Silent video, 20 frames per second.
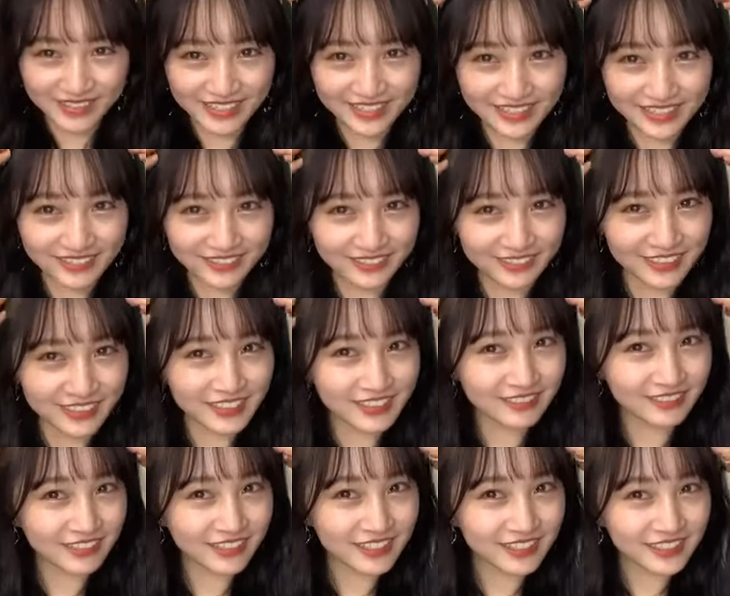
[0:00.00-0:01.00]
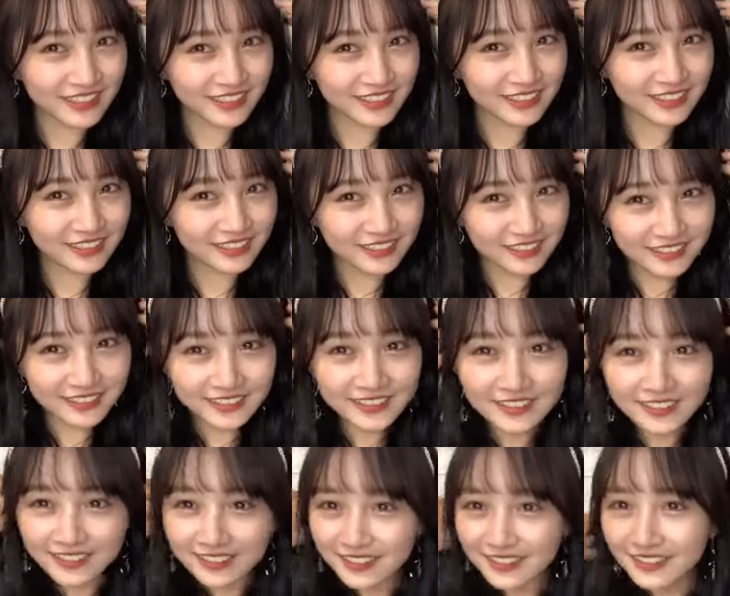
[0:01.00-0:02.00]
皆さんと一緒です
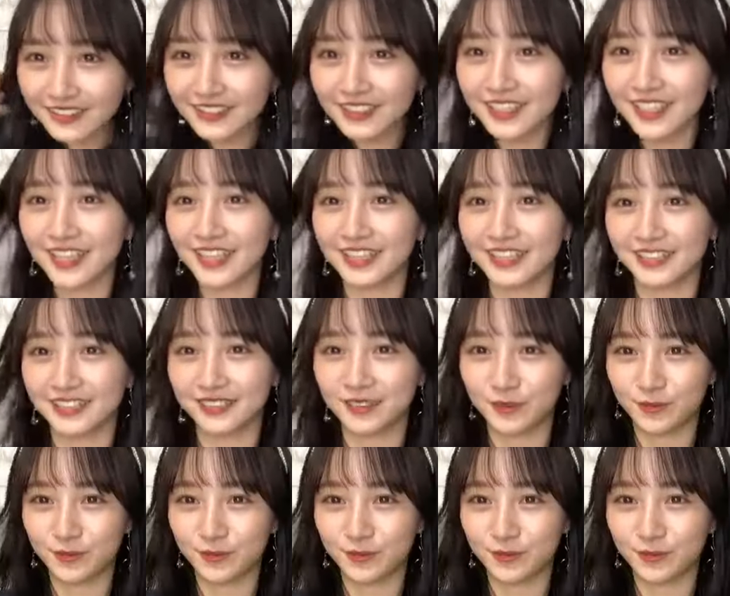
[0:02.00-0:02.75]
はい